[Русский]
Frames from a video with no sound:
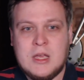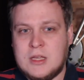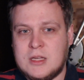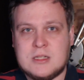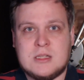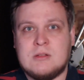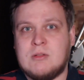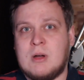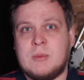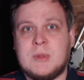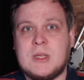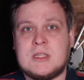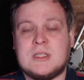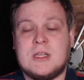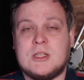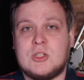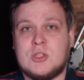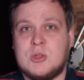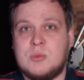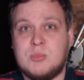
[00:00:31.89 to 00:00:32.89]
Если вам
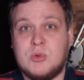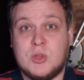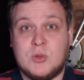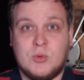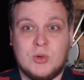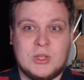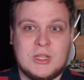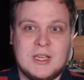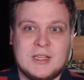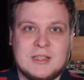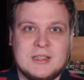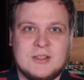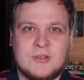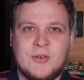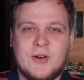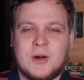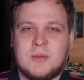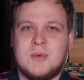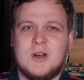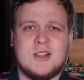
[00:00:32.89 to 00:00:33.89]
достаточно будет вот этой
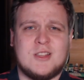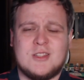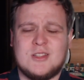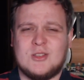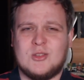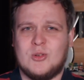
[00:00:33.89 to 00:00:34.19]
информации,